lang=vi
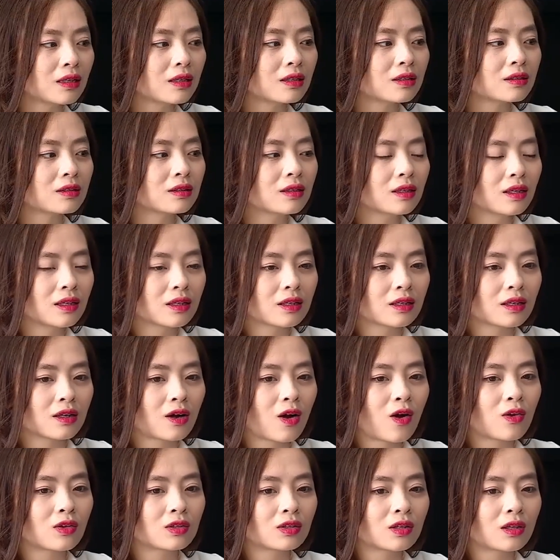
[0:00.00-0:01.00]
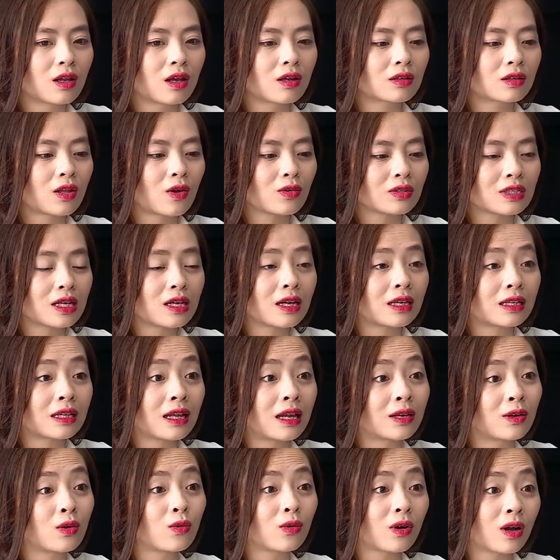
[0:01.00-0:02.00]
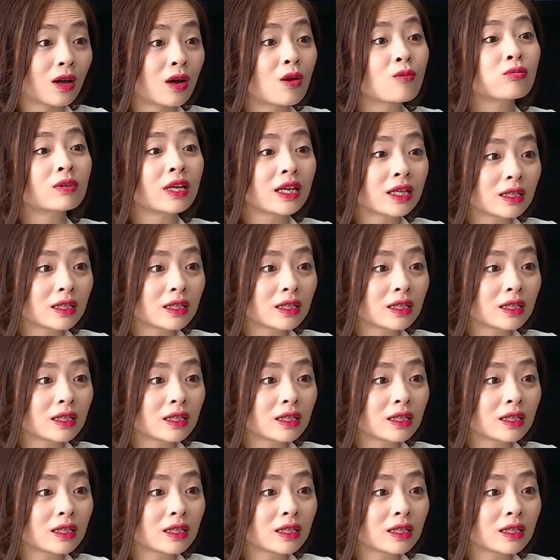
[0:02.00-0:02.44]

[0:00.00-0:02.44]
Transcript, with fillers: thì ờ, con tỏ ra cái thái độ